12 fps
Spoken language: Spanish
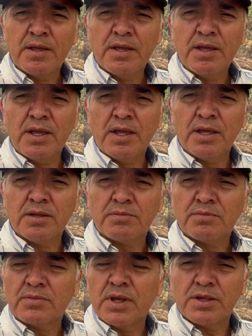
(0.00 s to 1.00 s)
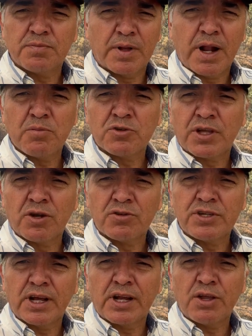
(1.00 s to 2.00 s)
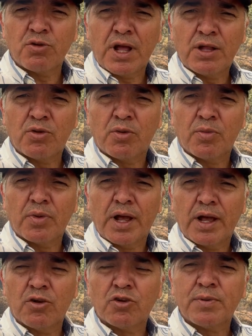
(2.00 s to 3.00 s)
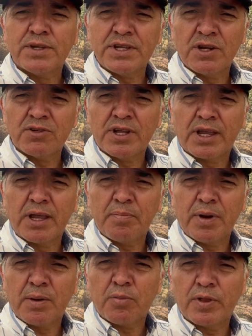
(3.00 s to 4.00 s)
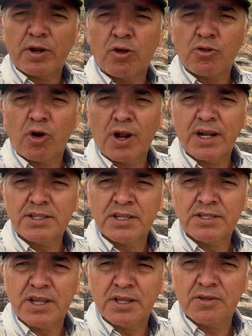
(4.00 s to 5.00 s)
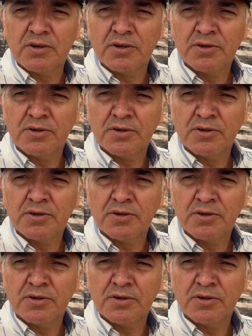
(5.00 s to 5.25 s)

y esperamos que nos sigan ayudando a los vecinos de aquí para poder controlar este incendio.